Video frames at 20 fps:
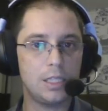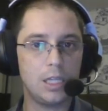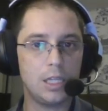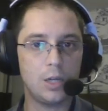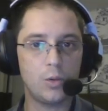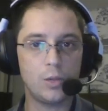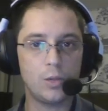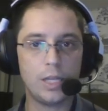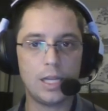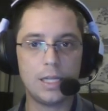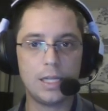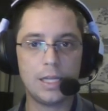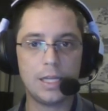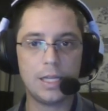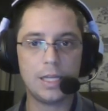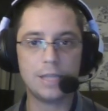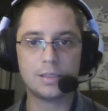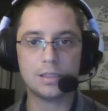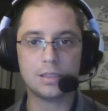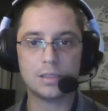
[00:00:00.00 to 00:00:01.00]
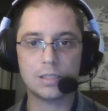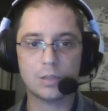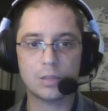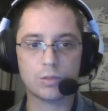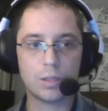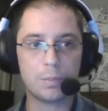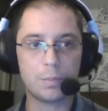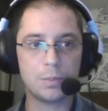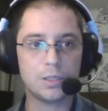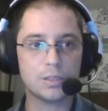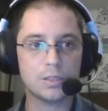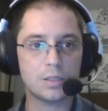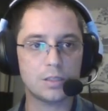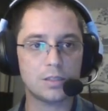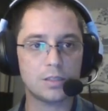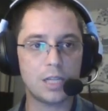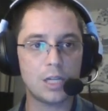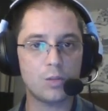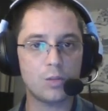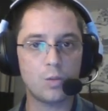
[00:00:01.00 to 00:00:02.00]
é o ILS, então, da pista
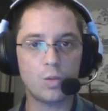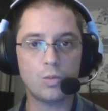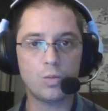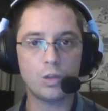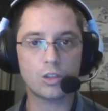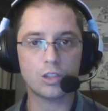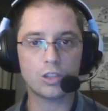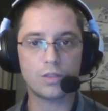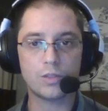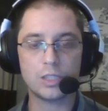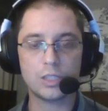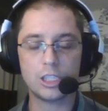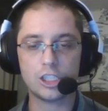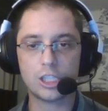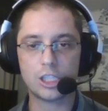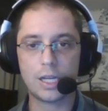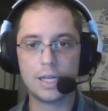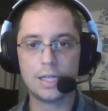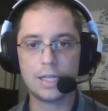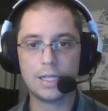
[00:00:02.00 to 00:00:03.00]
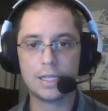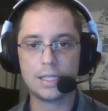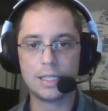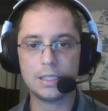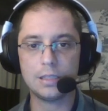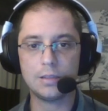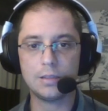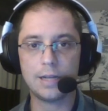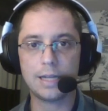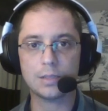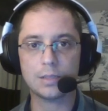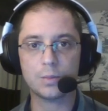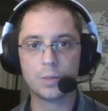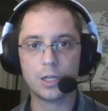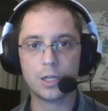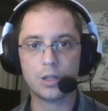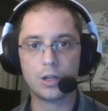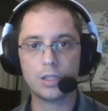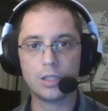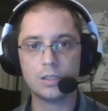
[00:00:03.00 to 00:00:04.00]
01. Eu já vou deixar ele aqui de lado
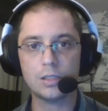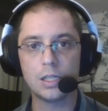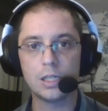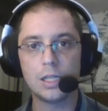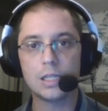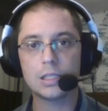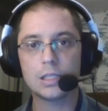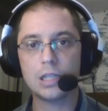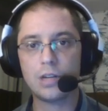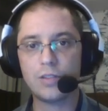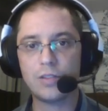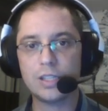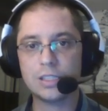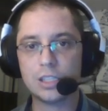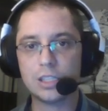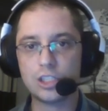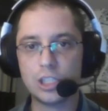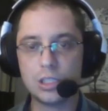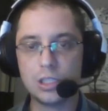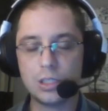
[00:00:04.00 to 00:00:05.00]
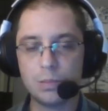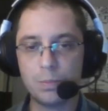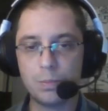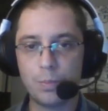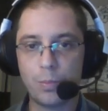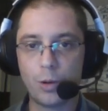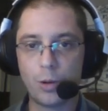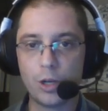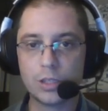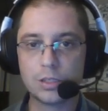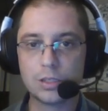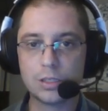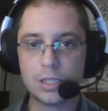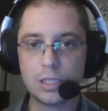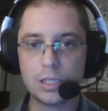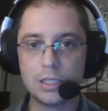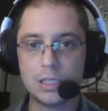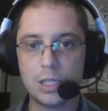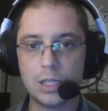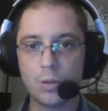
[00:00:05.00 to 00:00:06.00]
para nós. Talvez a gente possa,
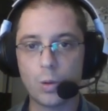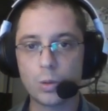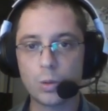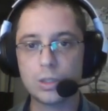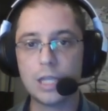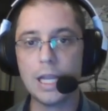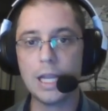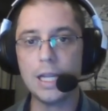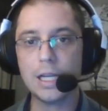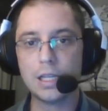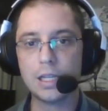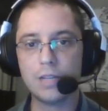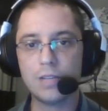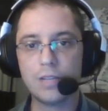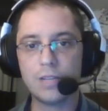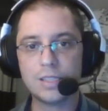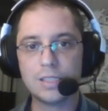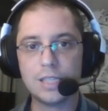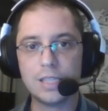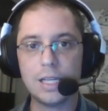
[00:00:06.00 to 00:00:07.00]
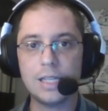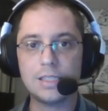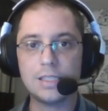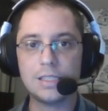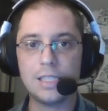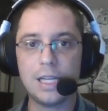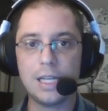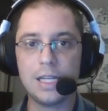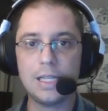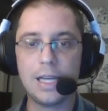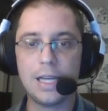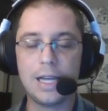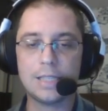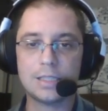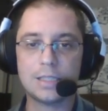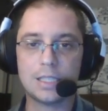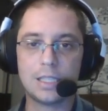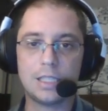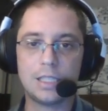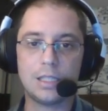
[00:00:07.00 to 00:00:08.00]
então, ou tenha que fazer esse
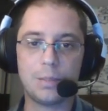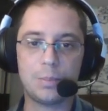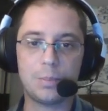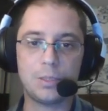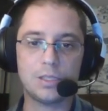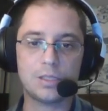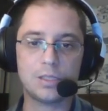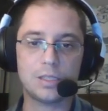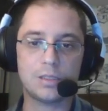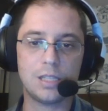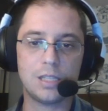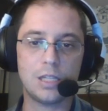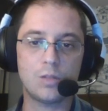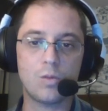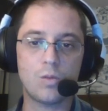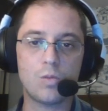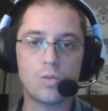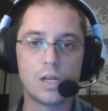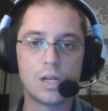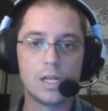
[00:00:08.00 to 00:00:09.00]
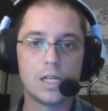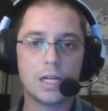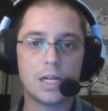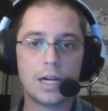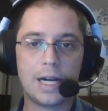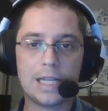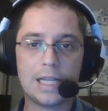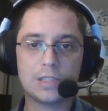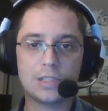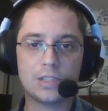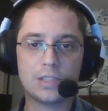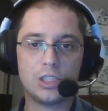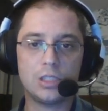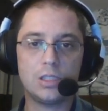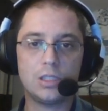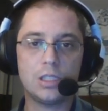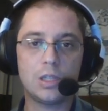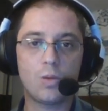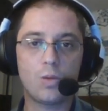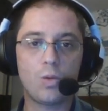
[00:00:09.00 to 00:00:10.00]
ILS aqui da pista 01, caso a
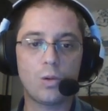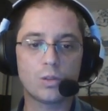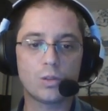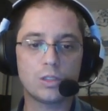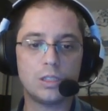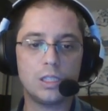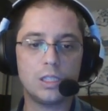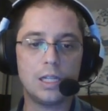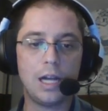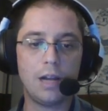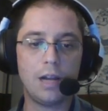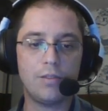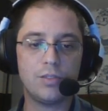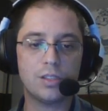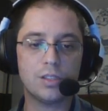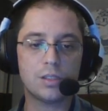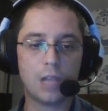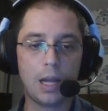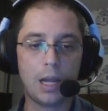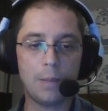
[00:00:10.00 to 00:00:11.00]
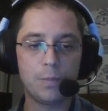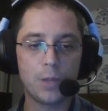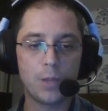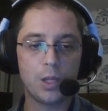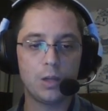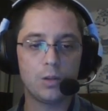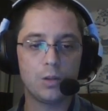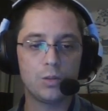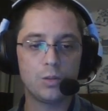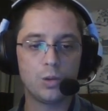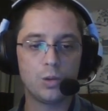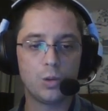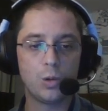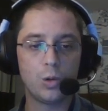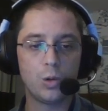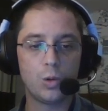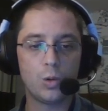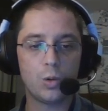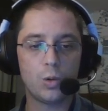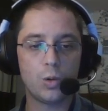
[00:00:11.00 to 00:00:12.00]
gente não consiga avistar no